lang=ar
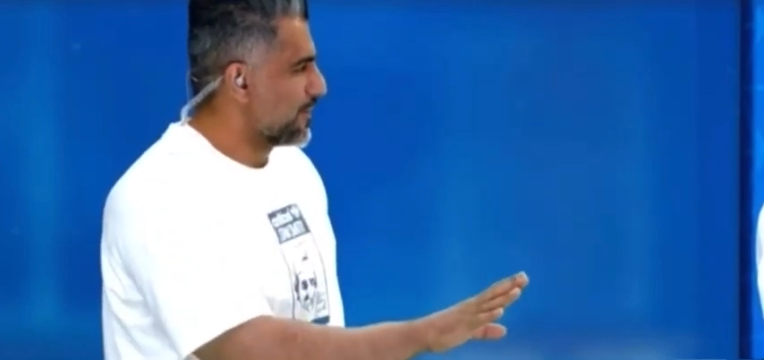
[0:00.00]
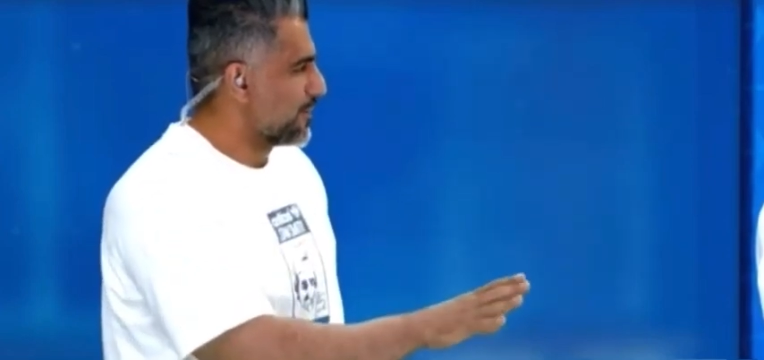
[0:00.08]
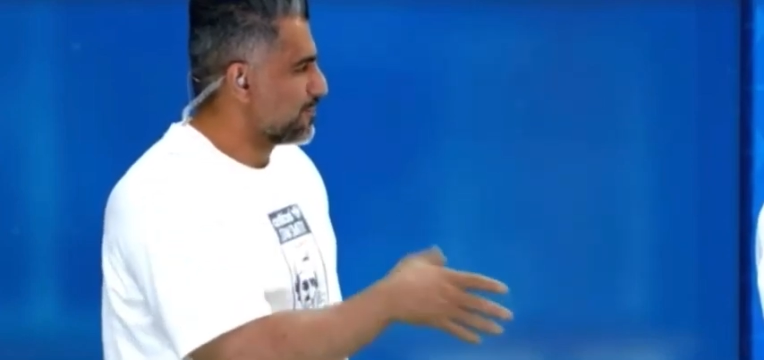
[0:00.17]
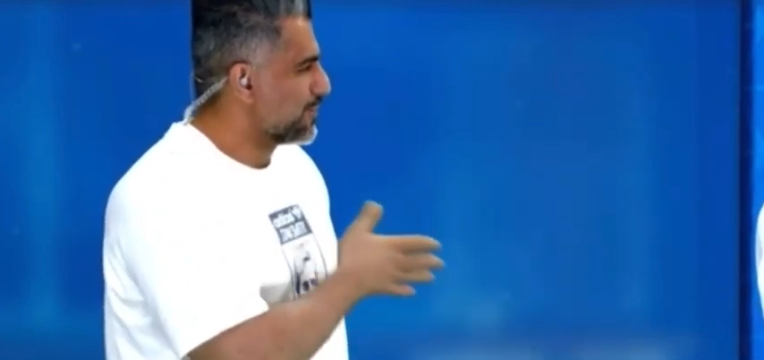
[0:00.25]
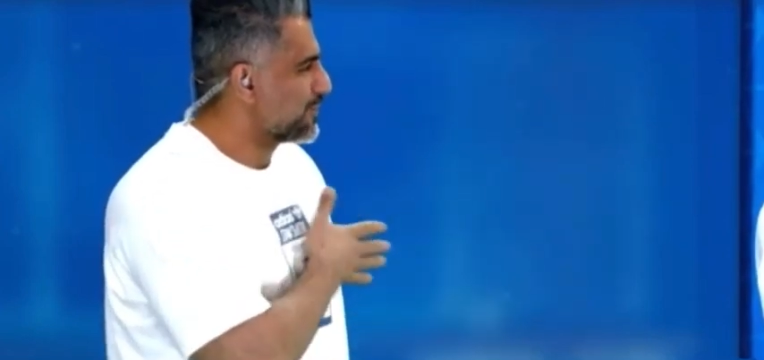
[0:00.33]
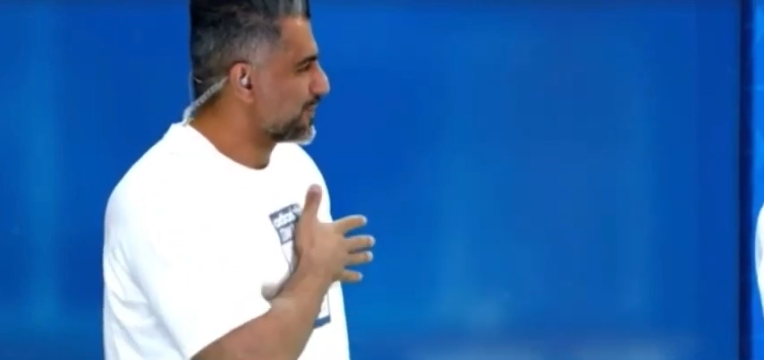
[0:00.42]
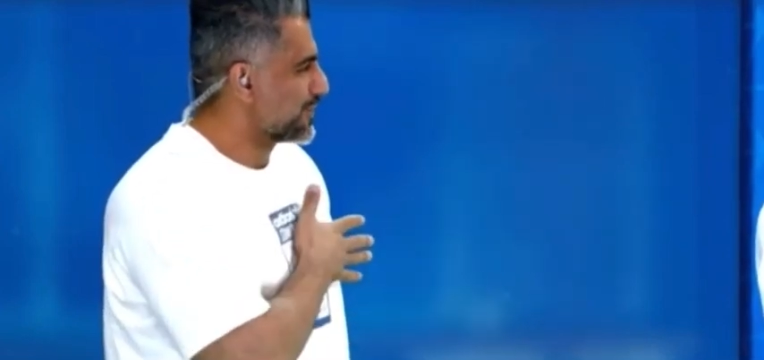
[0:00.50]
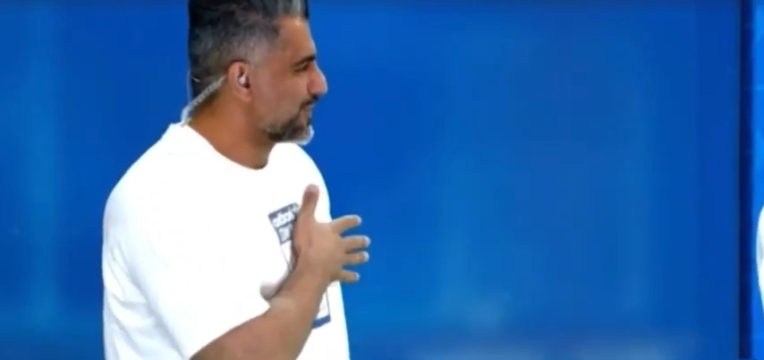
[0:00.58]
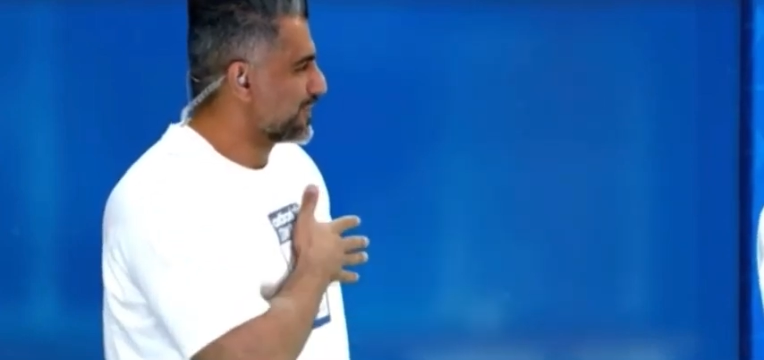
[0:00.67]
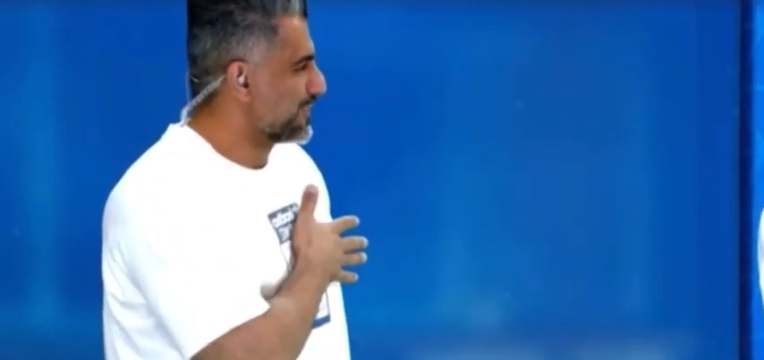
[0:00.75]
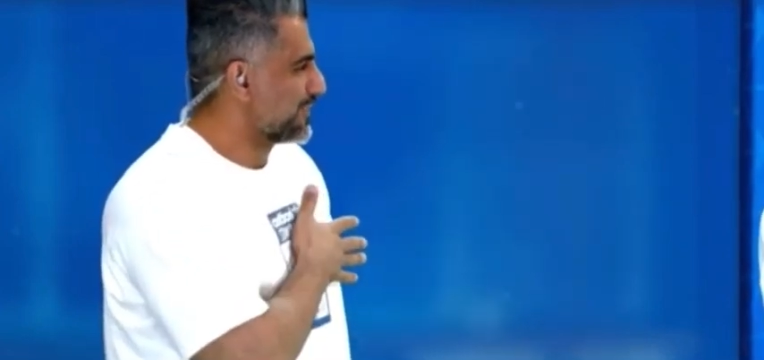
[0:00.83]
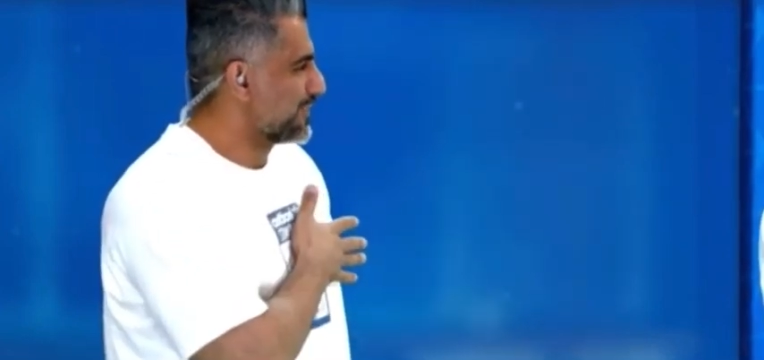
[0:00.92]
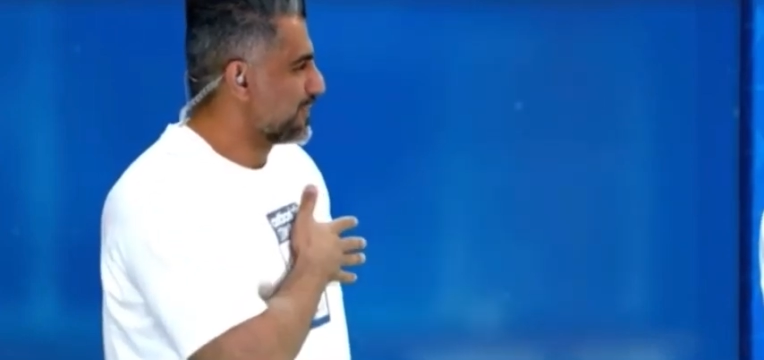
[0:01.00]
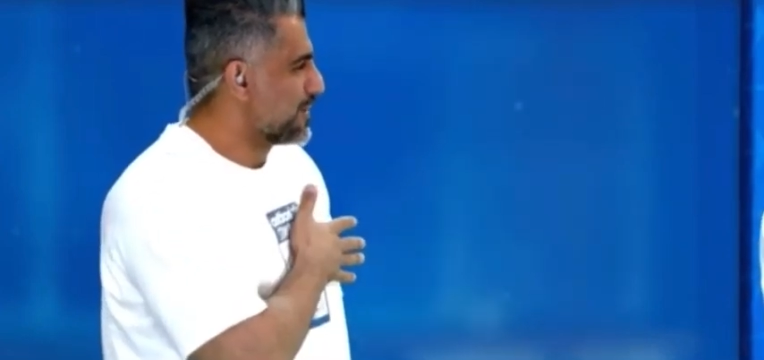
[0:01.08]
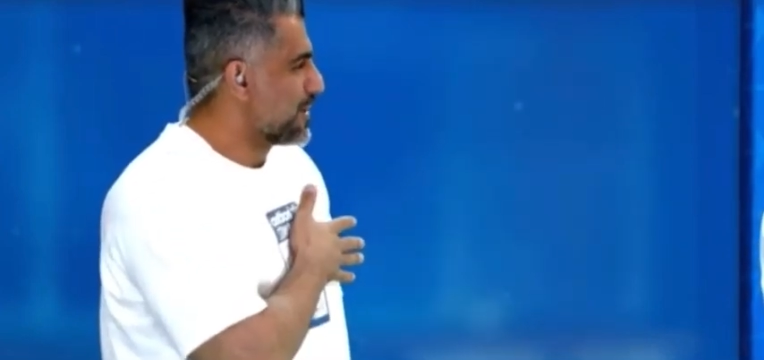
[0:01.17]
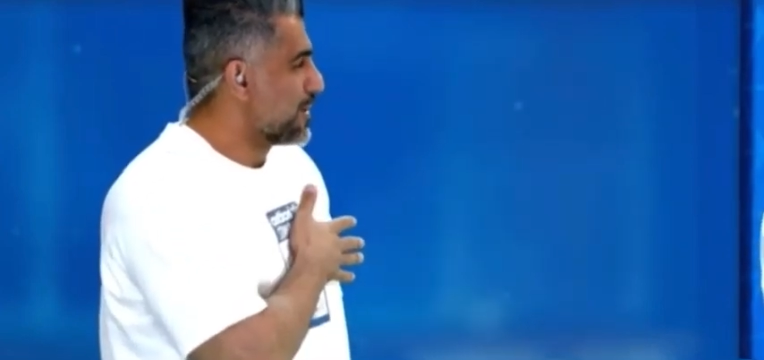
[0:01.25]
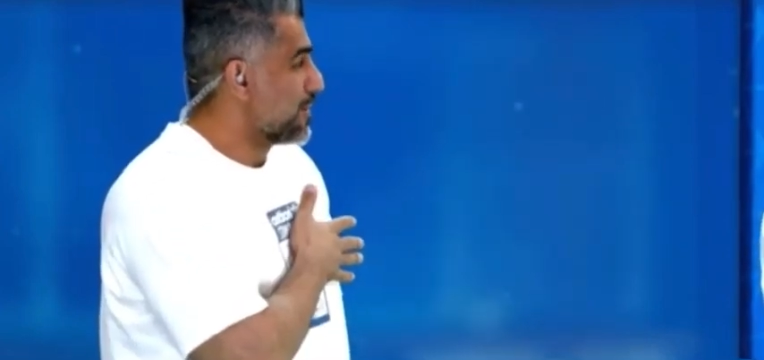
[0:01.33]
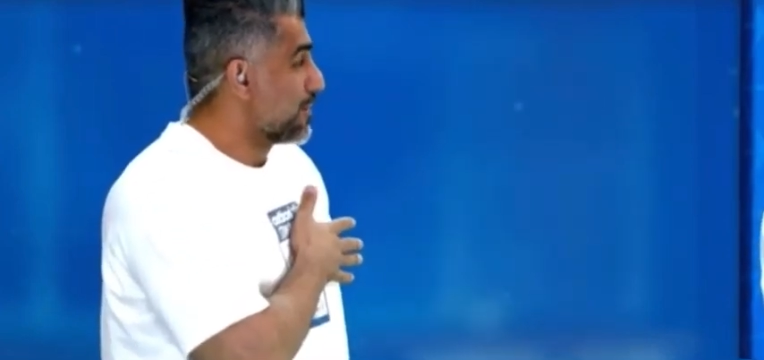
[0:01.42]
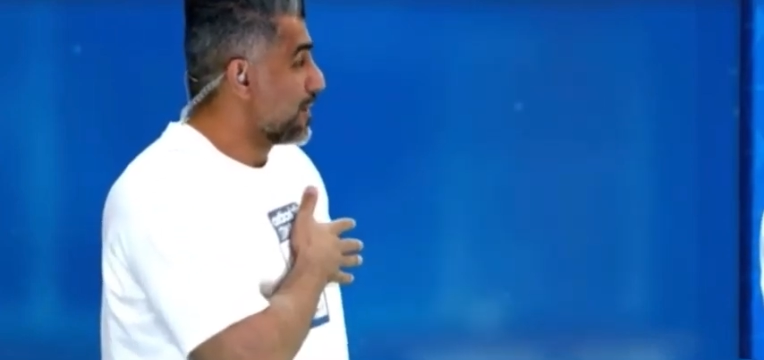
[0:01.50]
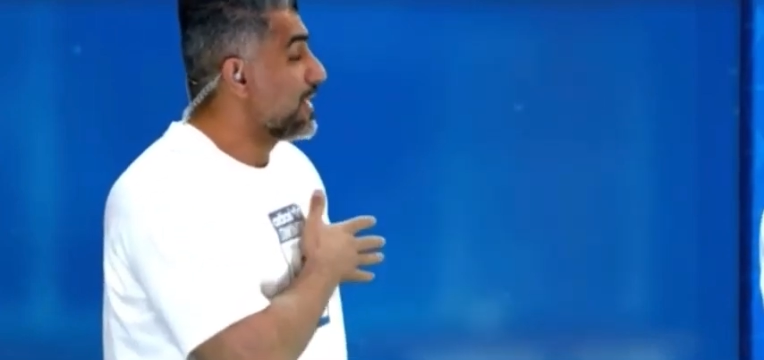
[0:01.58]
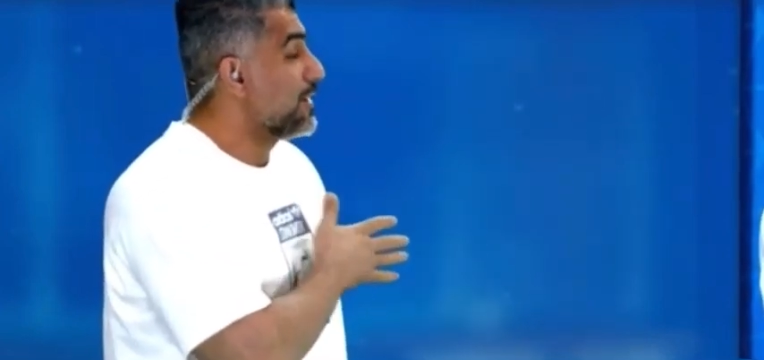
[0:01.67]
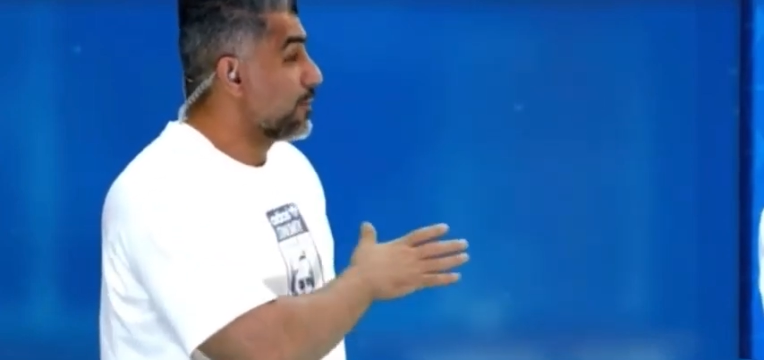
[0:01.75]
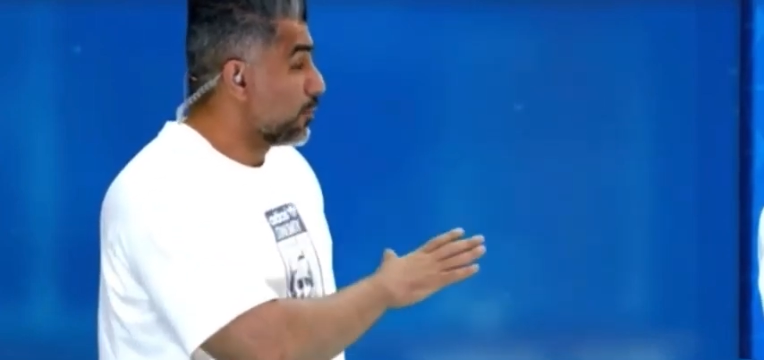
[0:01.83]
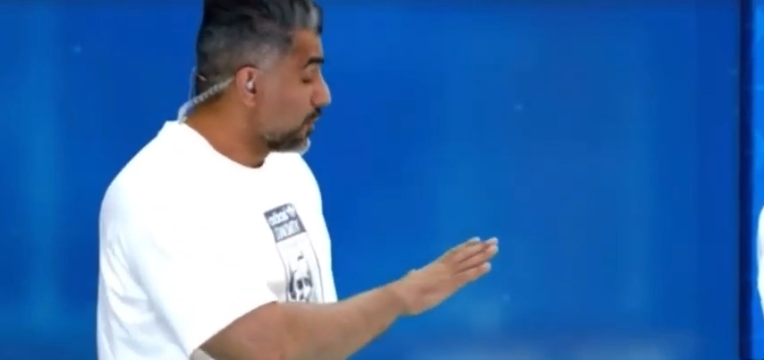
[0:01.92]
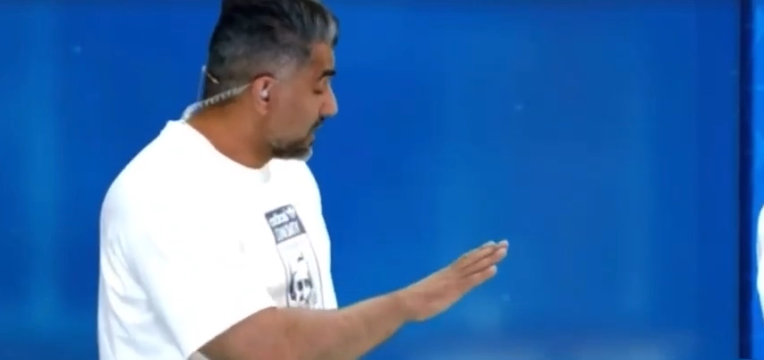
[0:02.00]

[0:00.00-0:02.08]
لا عشان المغرب كل شيء هون مودريتش أه،